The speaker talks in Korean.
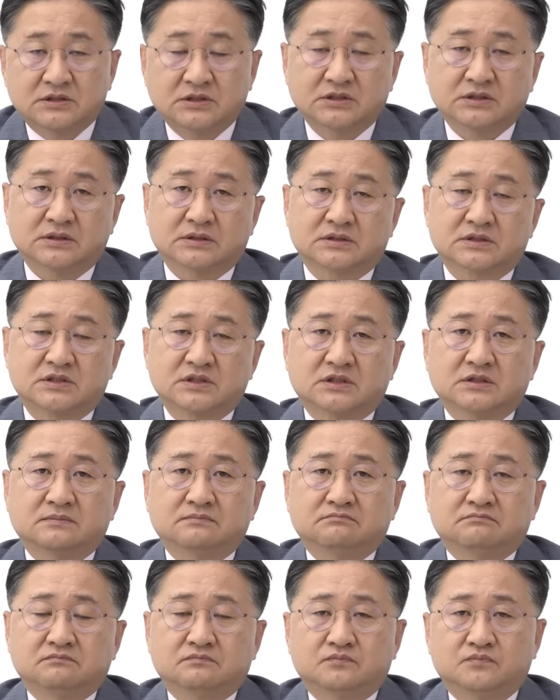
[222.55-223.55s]
즉
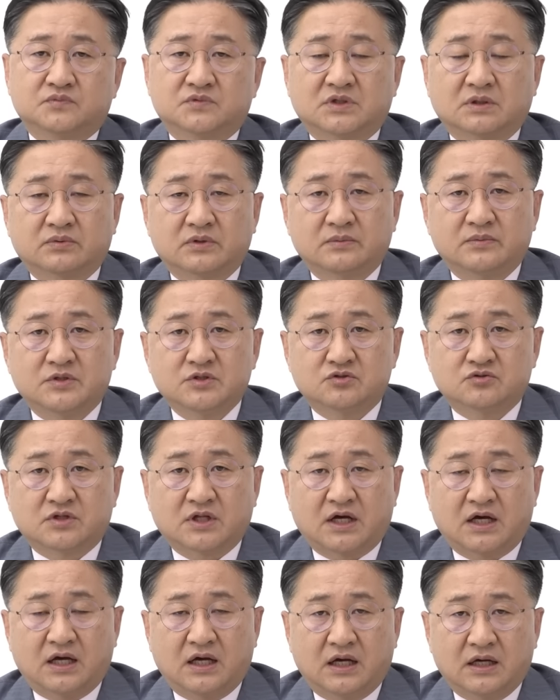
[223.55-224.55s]
지금
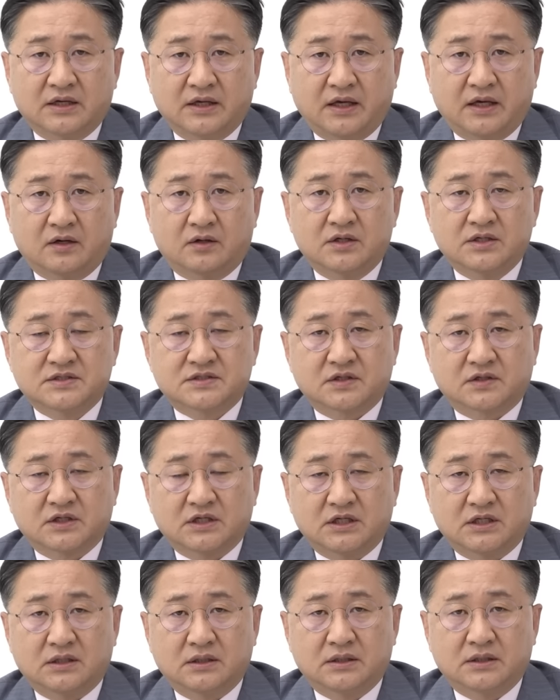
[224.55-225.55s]
더불어민주당의
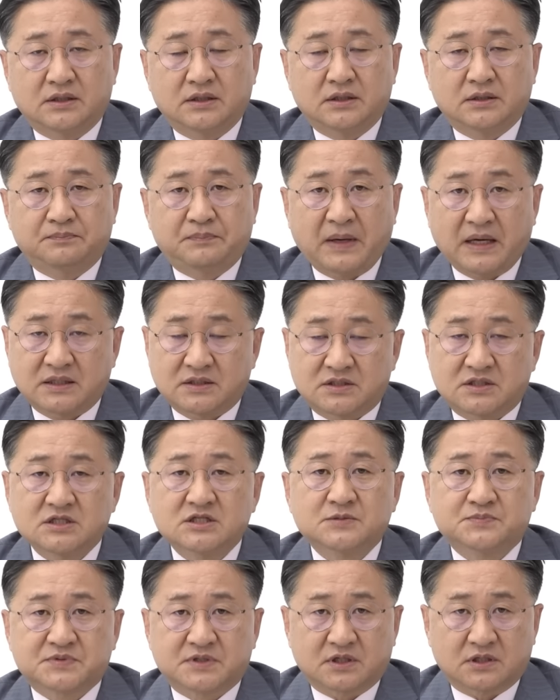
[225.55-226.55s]
의석이
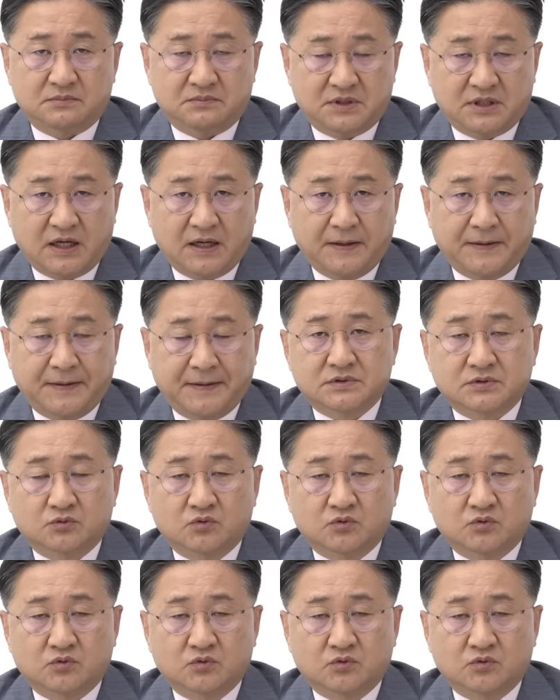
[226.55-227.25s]
170석입니다.